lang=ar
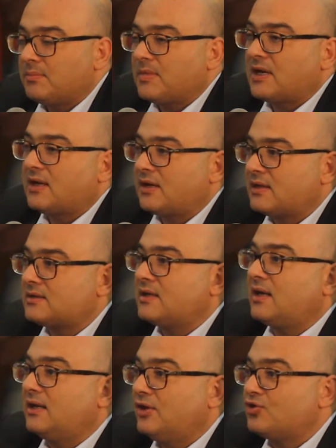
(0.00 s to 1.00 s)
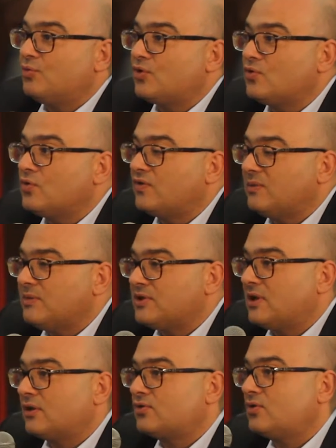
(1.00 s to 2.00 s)
معناها الاصلاح اللي نجم يكون في
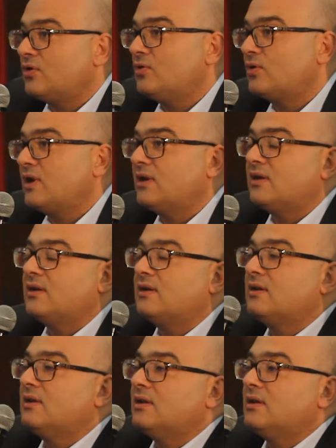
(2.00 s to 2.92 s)
مجله الشغل وكان آه،